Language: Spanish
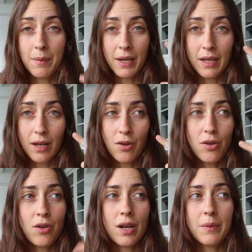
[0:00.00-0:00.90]
a mi
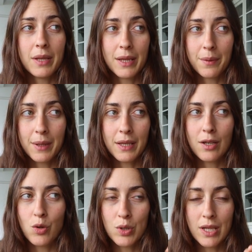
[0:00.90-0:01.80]
ginecóloga,
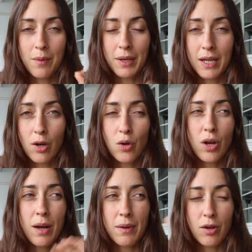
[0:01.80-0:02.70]
evidentemente no estaba mi
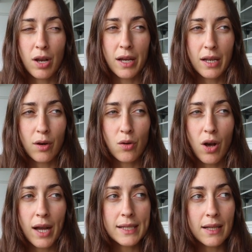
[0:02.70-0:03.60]
ginecóloga, hablé con la
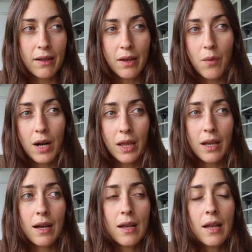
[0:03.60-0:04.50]
ginecóloga que estaba de
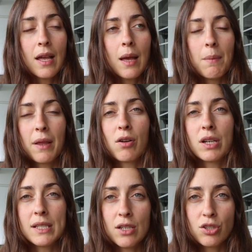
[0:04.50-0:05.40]
guardia, me dijo
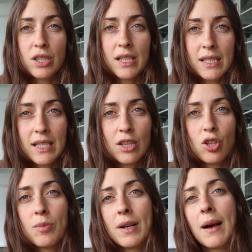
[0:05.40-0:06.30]
que si no tenía
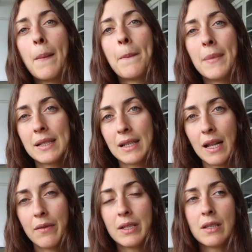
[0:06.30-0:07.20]
síntomas más
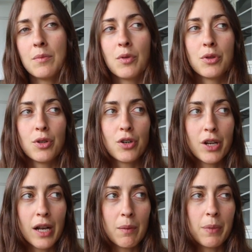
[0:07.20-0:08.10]
graves, tipo
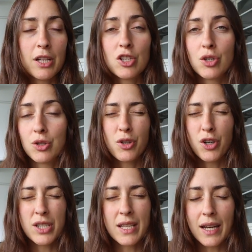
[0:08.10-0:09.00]
dolor en el pecho,
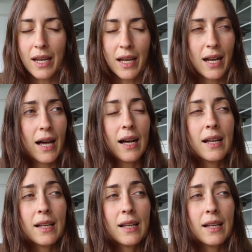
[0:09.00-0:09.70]
dolores de regla,